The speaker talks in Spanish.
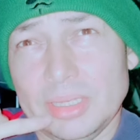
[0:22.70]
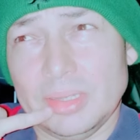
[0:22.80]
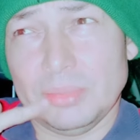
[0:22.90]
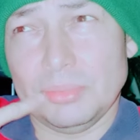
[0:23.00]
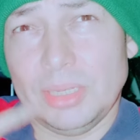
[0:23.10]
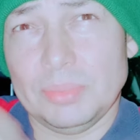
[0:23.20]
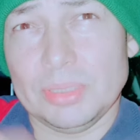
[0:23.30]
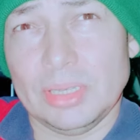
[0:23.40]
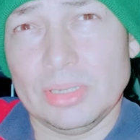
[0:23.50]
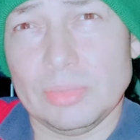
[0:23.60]
vea, ya terminé de
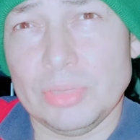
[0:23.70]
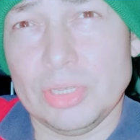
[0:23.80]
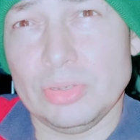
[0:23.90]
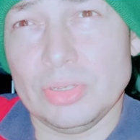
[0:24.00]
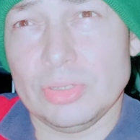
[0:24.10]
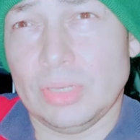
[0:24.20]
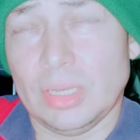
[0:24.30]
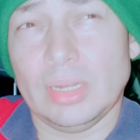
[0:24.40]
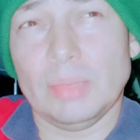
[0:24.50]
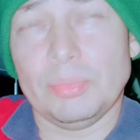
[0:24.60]
prestar servicio y estoy
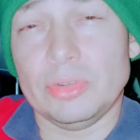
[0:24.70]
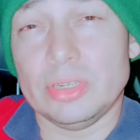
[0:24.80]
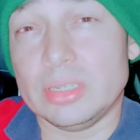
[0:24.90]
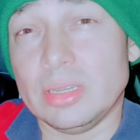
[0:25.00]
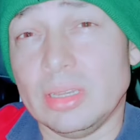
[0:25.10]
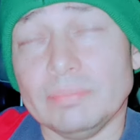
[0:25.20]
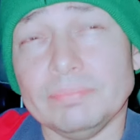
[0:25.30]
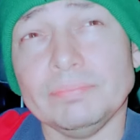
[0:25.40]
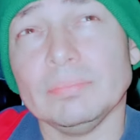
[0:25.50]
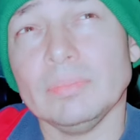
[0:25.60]
acá en la policía.
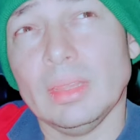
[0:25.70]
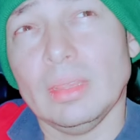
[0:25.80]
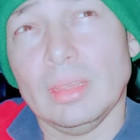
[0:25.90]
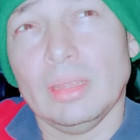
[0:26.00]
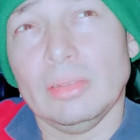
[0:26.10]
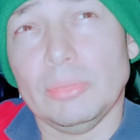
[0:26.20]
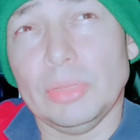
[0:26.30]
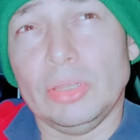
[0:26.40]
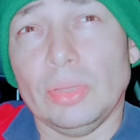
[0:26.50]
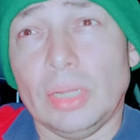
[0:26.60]
Entonces
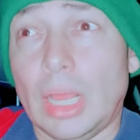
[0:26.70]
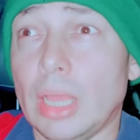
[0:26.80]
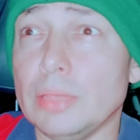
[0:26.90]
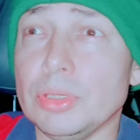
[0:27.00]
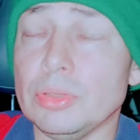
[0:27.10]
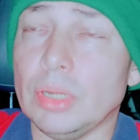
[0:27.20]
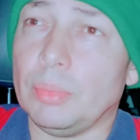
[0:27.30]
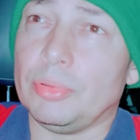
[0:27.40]
me dijo él, ay, hijo